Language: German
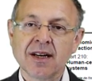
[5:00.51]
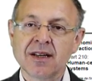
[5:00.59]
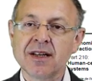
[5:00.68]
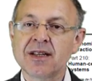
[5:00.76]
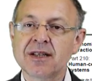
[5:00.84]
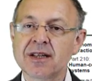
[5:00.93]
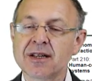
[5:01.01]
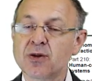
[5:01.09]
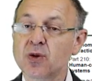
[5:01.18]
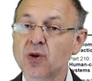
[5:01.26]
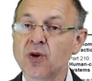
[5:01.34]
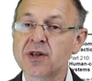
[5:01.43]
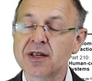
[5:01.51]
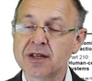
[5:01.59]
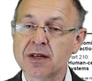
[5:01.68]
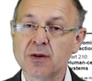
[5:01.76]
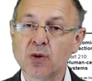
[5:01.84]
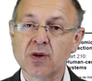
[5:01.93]
Nichtsdestotrotz ist
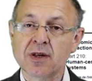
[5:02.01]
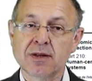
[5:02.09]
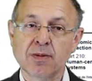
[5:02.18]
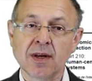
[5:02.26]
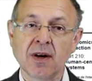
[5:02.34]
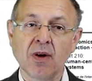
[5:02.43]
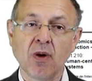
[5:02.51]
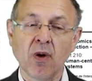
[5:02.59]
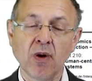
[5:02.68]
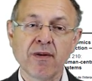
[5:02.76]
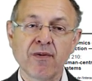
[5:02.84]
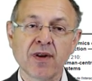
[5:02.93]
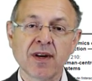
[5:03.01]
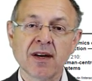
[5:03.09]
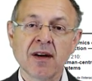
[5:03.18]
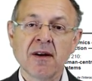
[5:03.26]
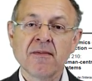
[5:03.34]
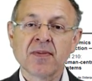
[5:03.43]
es so, dass wir
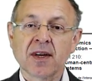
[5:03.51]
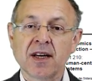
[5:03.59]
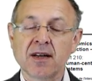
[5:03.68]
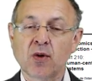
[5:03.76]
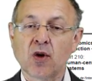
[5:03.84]
häufig in